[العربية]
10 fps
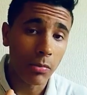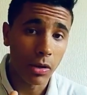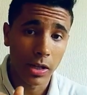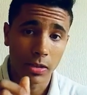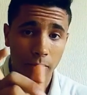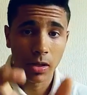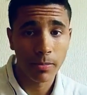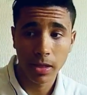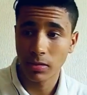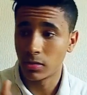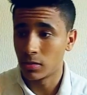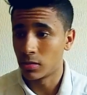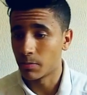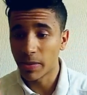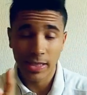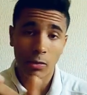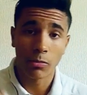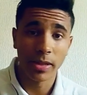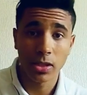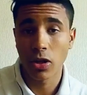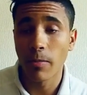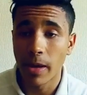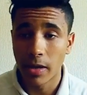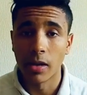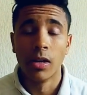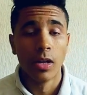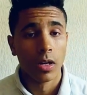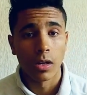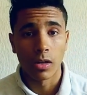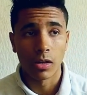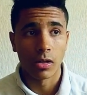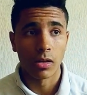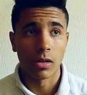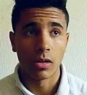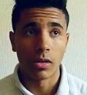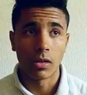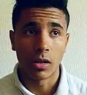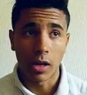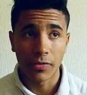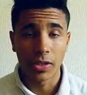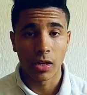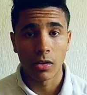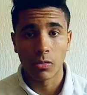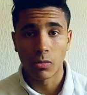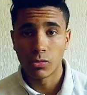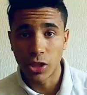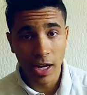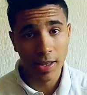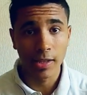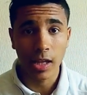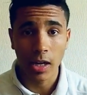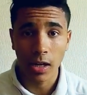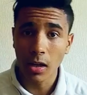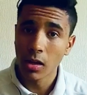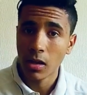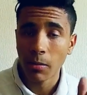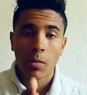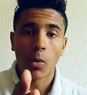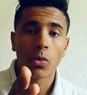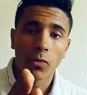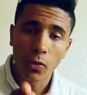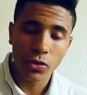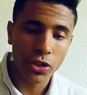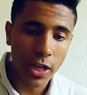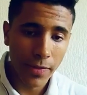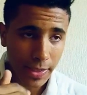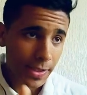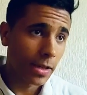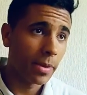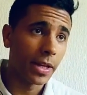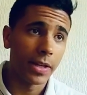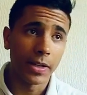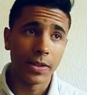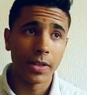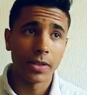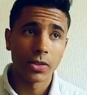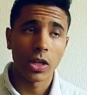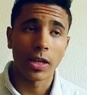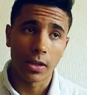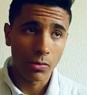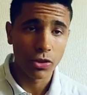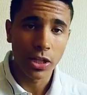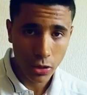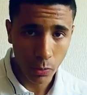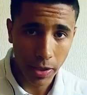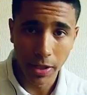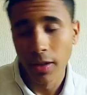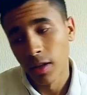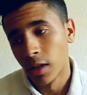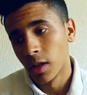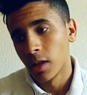اللي كيقلبوا على الخدمه بغيت نباسي لهم ميساج كما انا عرفتها ونجحت لي الطريقه بون الفلوق الجاي في هذه السيمانه هذه ان شاء الله يكون شي حاجه زوينه